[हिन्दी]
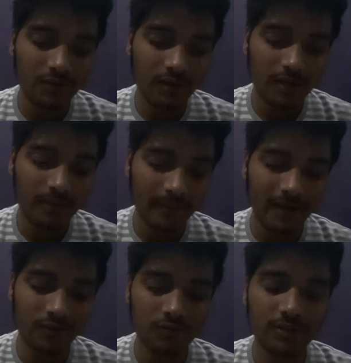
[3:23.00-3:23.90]
करोगे
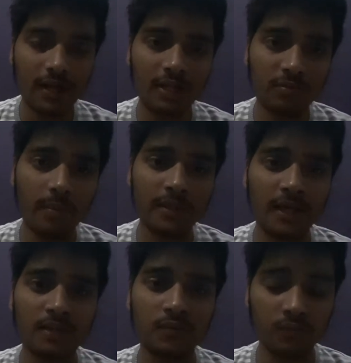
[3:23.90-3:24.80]
मैंने यूज़ करा है तो मैं
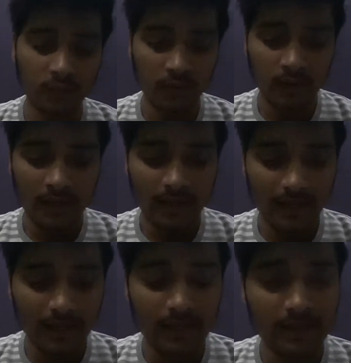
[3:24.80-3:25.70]
बता दूँ
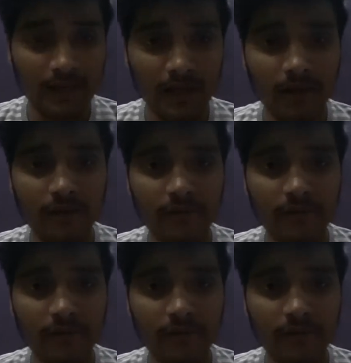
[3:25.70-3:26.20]
ये इतना